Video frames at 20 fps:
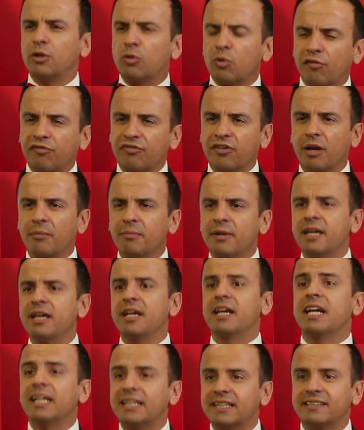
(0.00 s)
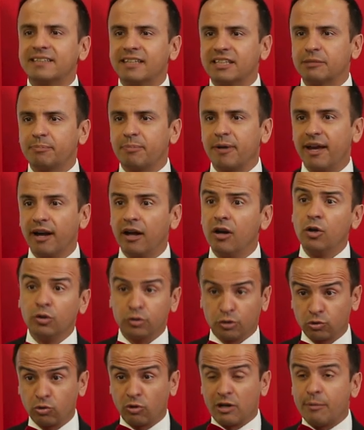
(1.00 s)
des confirmés et des experts
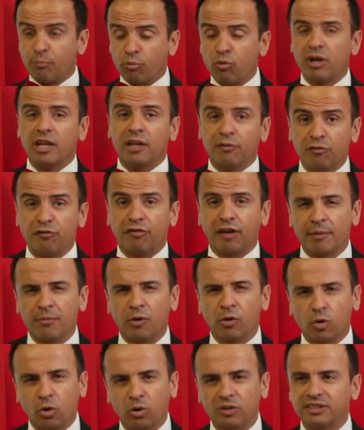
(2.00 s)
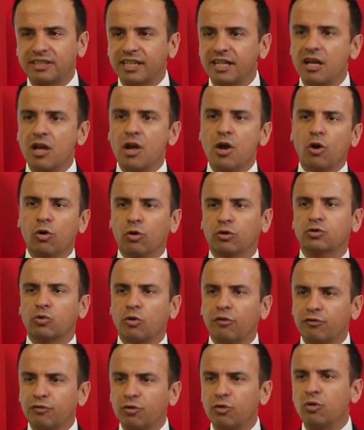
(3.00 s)
Ce sont les points qu'il faut vraiment creuser
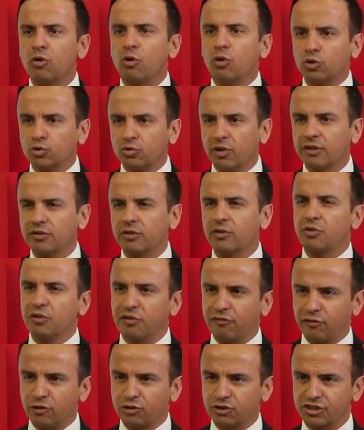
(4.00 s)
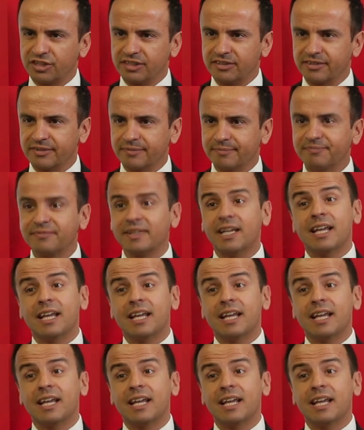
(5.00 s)
lorsqu'on veut rejoindre une franchise.